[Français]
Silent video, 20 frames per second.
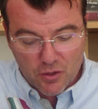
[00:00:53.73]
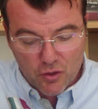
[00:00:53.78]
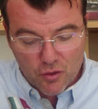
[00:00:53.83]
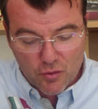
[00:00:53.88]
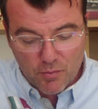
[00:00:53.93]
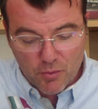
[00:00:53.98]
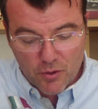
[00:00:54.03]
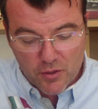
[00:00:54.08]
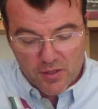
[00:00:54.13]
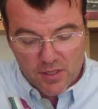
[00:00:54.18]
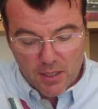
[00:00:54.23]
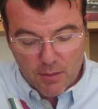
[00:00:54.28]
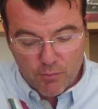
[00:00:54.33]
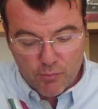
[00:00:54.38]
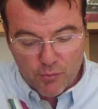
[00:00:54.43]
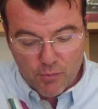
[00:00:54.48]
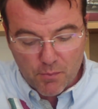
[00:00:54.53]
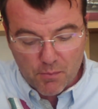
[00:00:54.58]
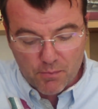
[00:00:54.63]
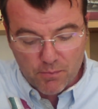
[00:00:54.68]
Je pense à
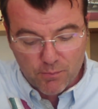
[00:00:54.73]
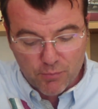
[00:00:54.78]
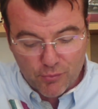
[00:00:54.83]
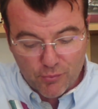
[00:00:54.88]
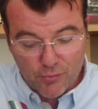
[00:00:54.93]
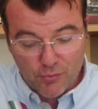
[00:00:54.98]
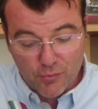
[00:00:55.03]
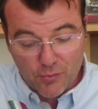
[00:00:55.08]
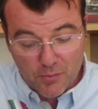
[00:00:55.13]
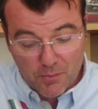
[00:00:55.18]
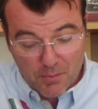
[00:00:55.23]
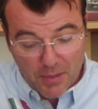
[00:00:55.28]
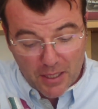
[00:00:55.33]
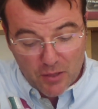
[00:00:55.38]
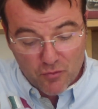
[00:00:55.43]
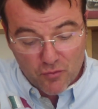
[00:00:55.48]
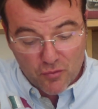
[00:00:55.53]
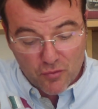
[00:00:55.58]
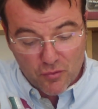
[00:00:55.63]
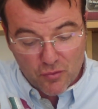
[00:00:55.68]
Poupou,
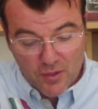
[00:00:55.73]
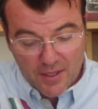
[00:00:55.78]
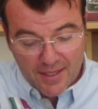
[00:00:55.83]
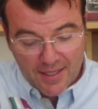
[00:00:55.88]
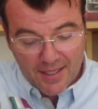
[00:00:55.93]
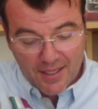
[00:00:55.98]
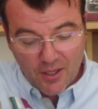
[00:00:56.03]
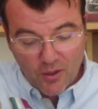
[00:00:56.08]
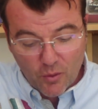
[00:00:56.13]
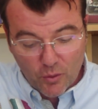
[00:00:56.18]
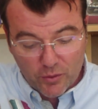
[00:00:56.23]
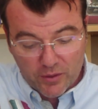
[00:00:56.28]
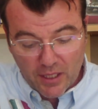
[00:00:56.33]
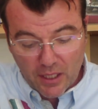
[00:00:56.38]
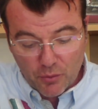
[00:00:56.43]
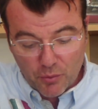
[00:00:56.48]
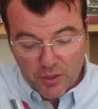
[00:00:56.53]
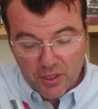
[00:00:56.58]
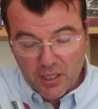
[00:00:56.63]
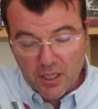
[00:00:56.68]
Palou, aux
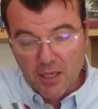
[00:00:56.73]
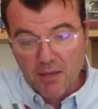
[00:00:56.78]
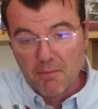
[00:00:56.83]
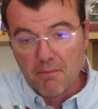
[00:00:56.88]
Darwiniens.